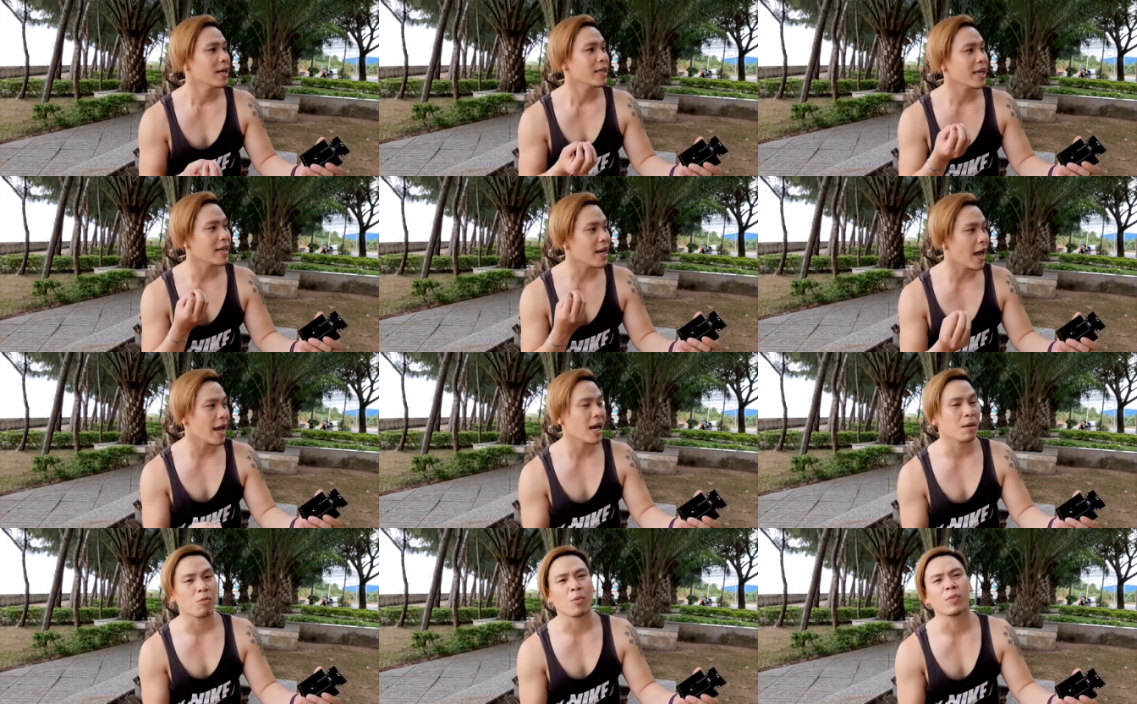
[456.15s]
thì
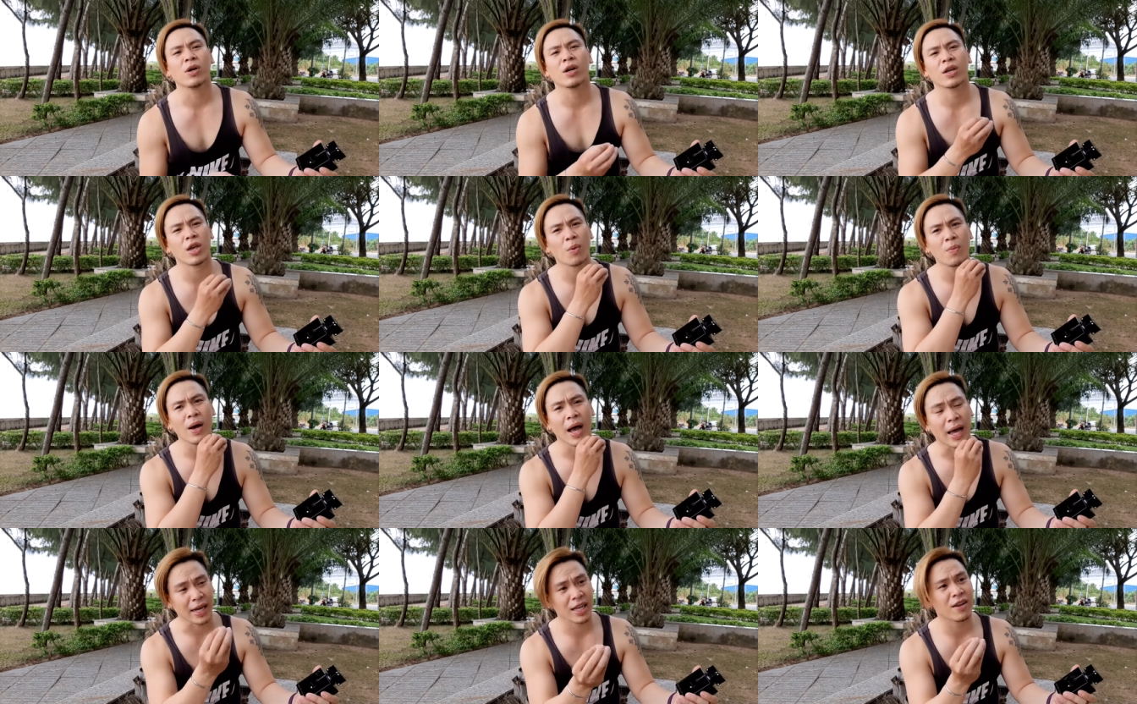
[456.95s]
đây là một hương giống
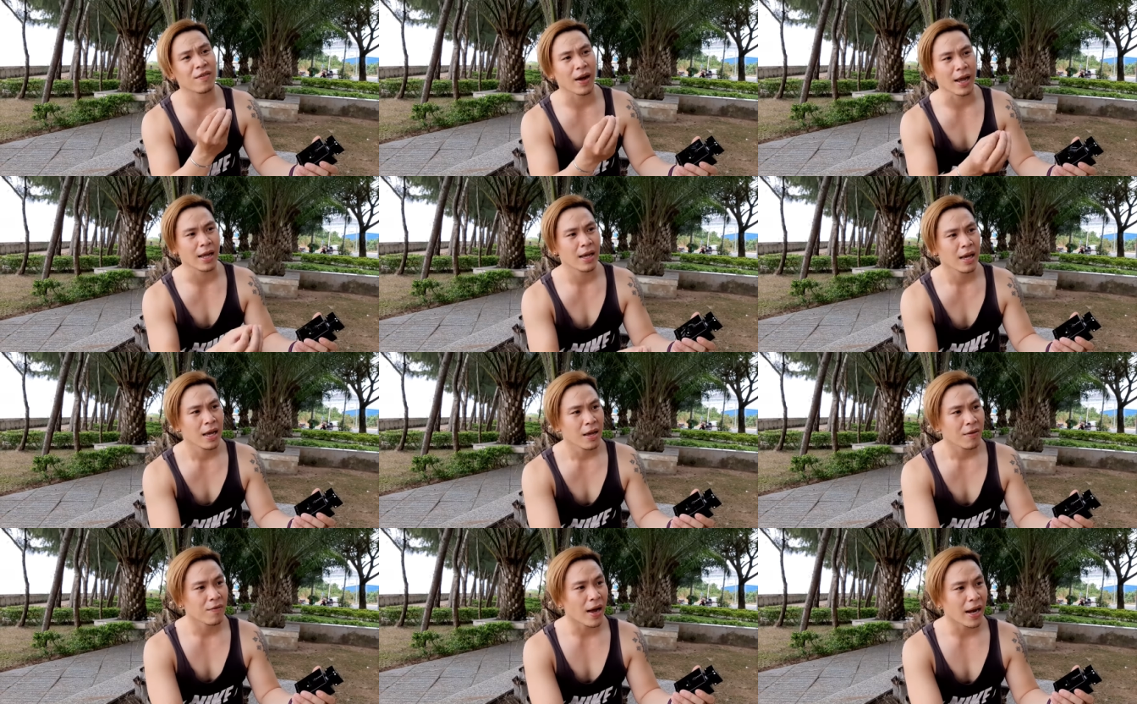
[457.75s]
hệt như vậy
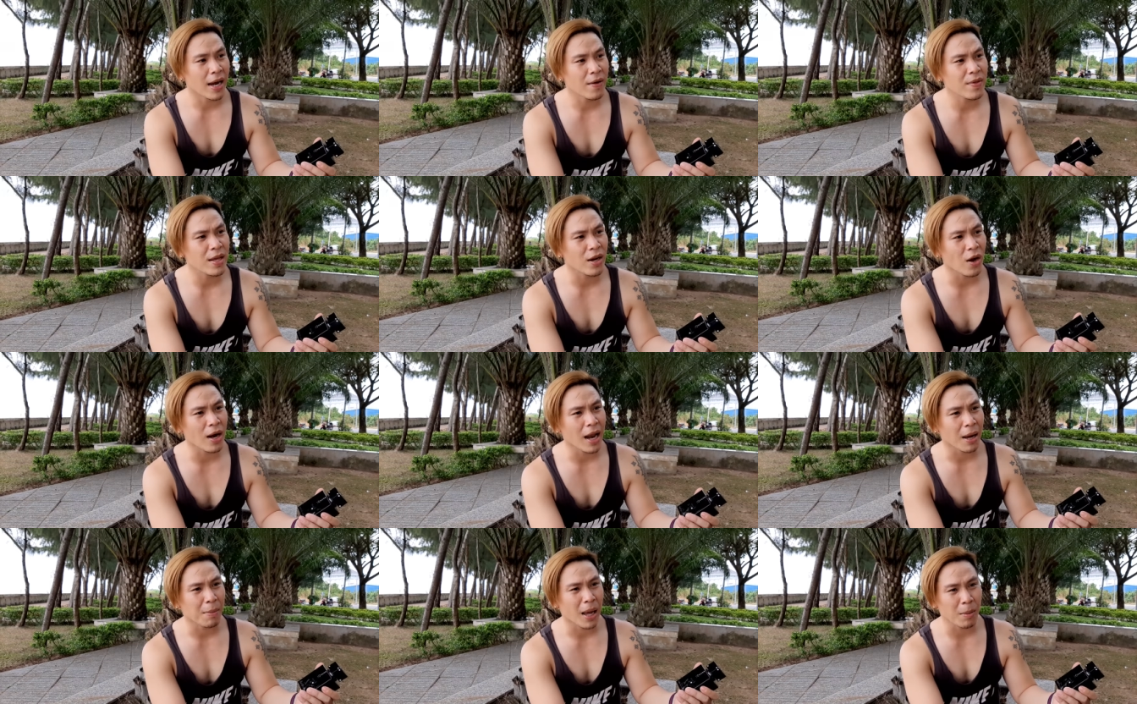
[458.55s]
và nếu như nói
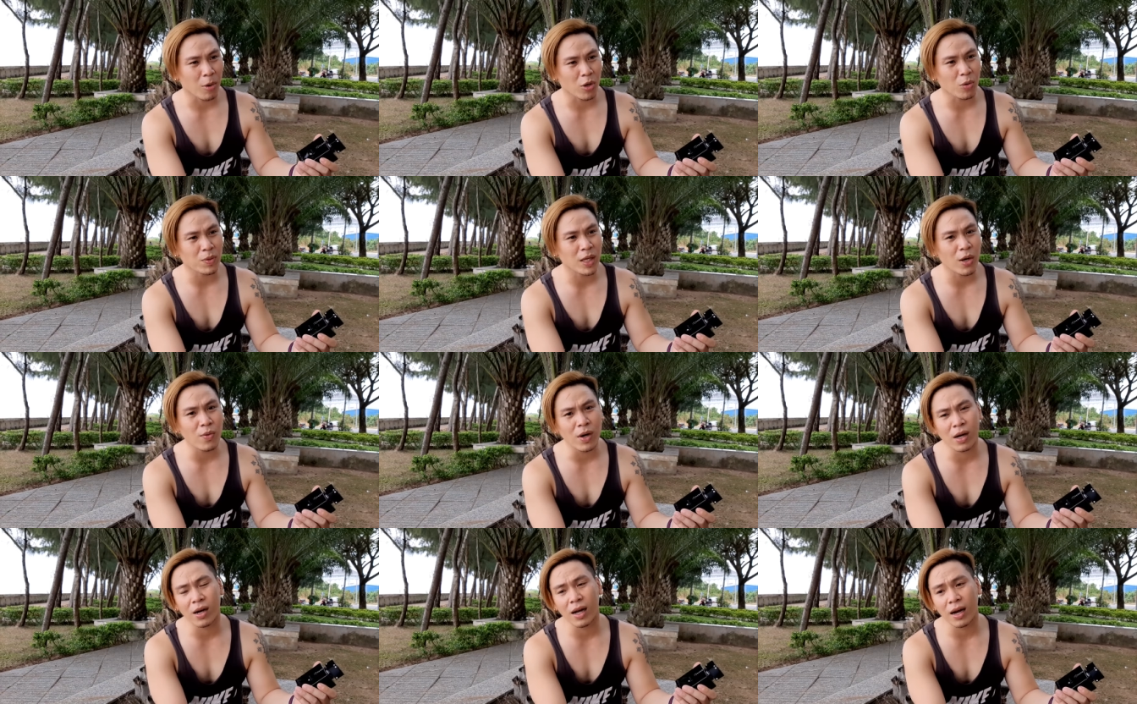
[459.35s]
lan man một chút xíu
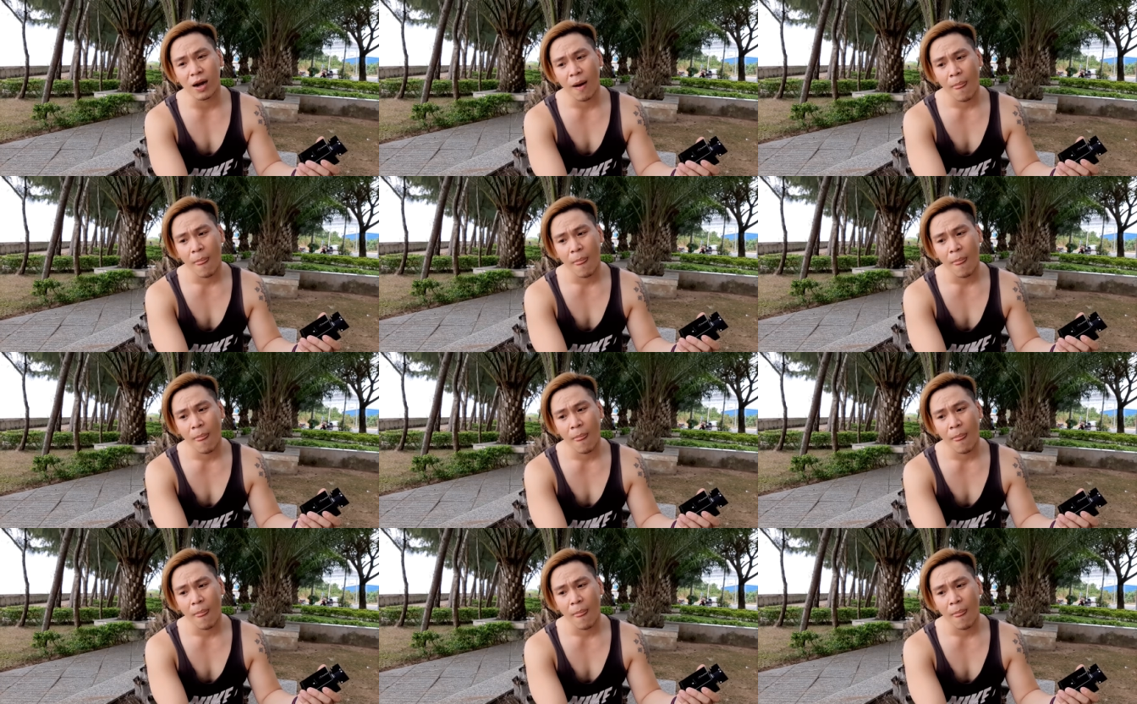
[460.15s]
nữa